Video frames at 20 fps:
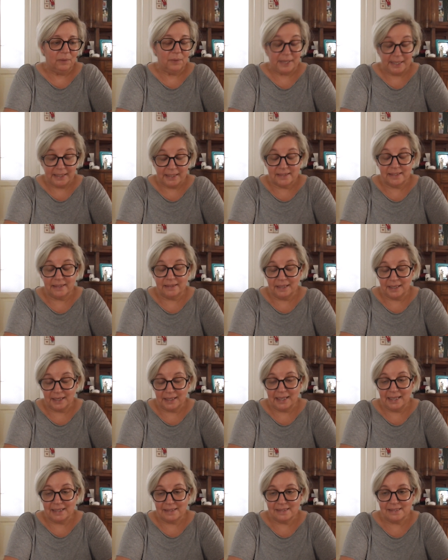47
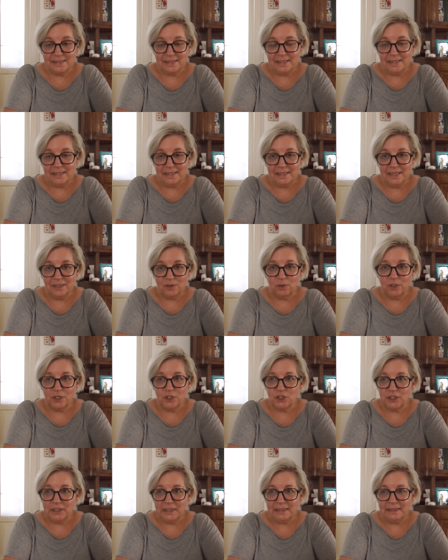ragazzi
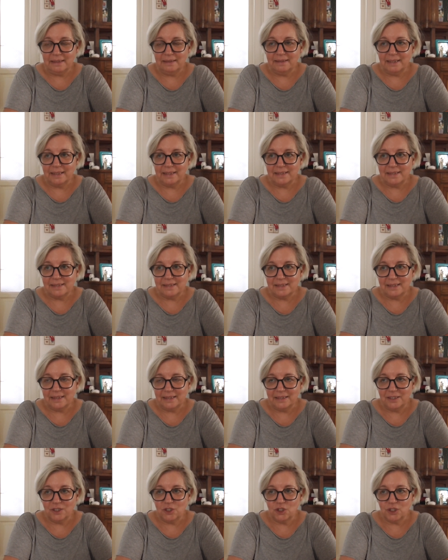adolescenti dai
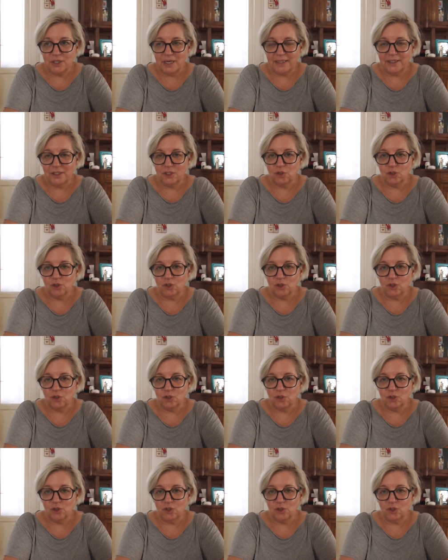16 ai